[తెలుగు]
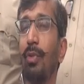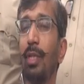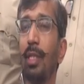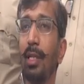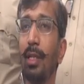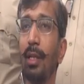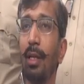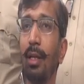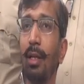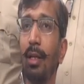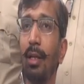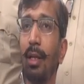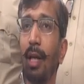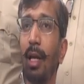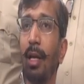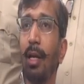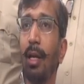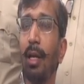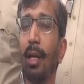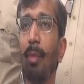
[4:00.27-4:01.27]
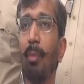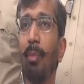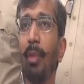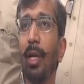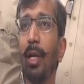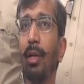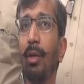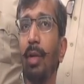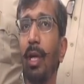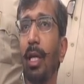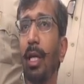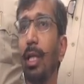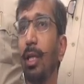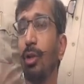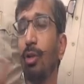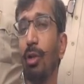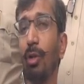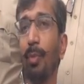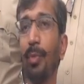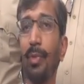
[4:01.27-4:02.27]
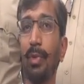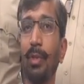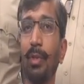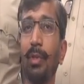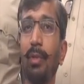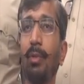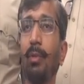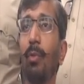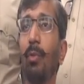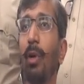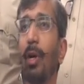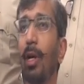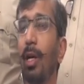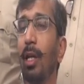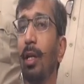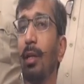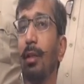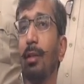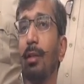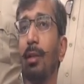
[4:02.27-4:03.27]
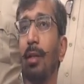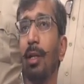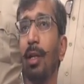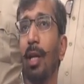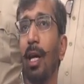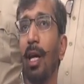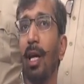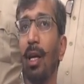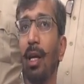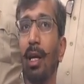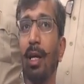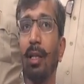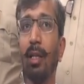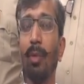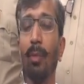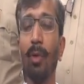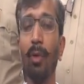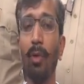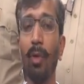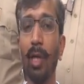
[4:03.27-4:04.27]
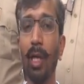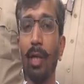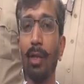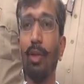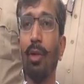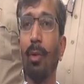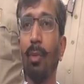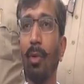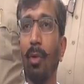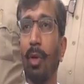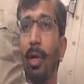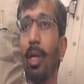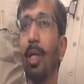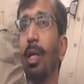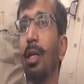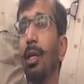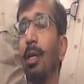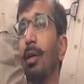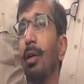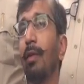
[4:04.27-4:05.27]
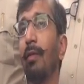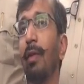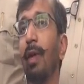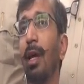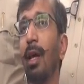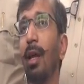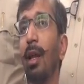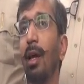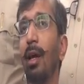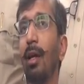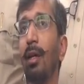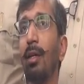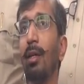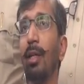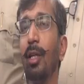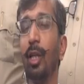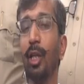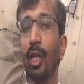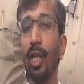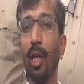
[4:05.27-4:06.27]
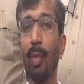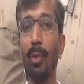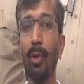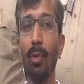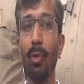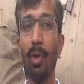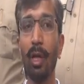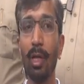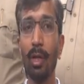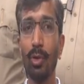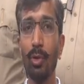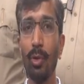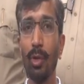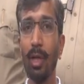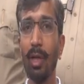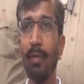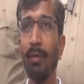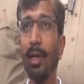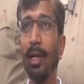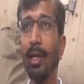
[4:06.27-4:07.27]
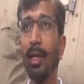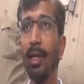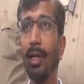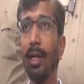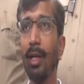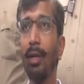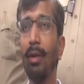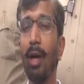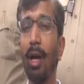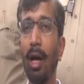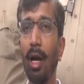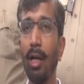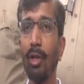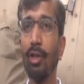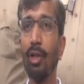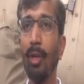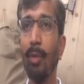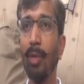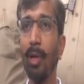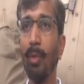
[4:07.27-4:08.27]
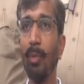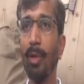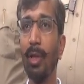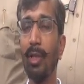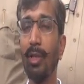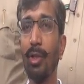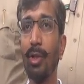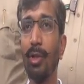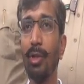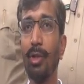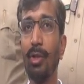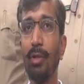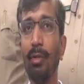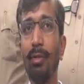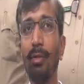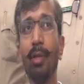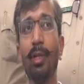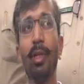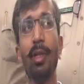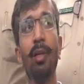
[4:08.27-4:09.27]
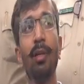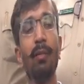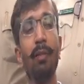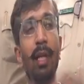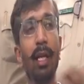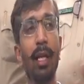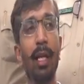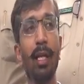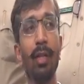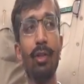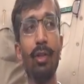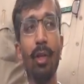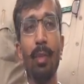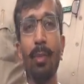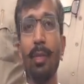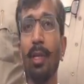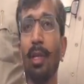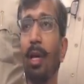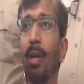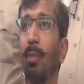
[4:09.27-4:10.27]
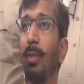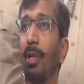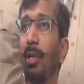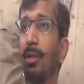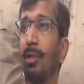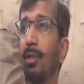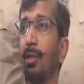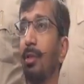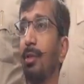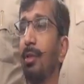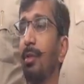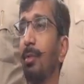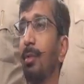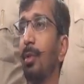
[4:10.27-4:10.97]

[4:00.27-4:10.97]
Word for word: ఫిజికలీ ఐ కెన్ అప్లై టు ఎనీ షాప్స్ ఒకటి అంటే గతంలో ఒకే షాప్లో ఒకటే వేయాలా ఇప్పుడు ఒక చోట వెళ్ళి నేను ఆ షాప్కి అప్లై చేయొచ్చు వేరే ఏ షాప్స్కైనా అప్లై చేయొచ్చు